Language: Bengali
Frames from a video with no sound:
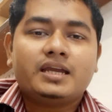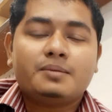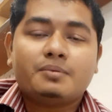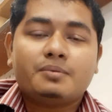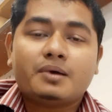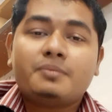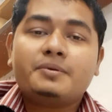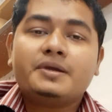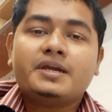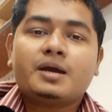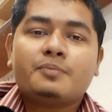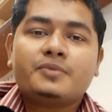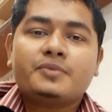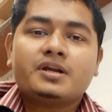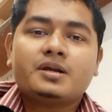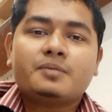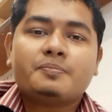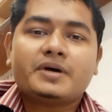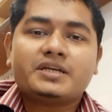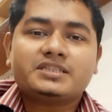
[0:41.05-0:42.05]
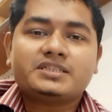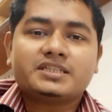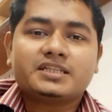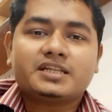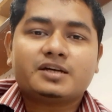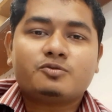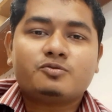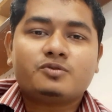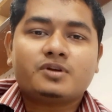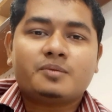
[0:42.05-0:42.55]
এভাবেই আপনারা পাশে
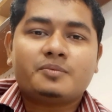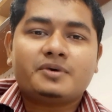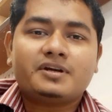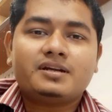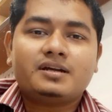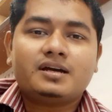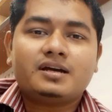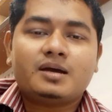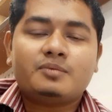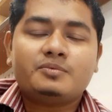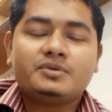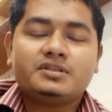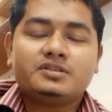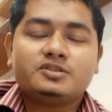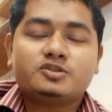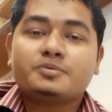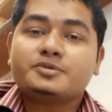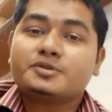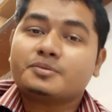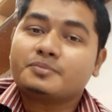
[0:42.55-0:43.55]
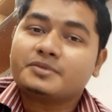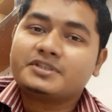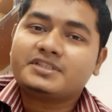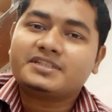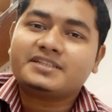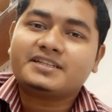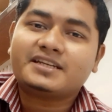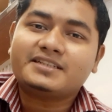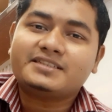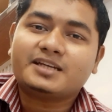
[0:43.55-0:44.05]
থাকুন আমার আমি সবসময়
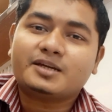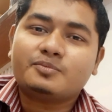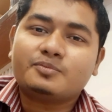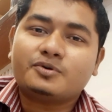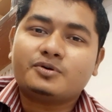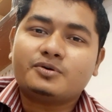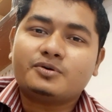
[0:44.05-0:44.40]
সেটাই চাইব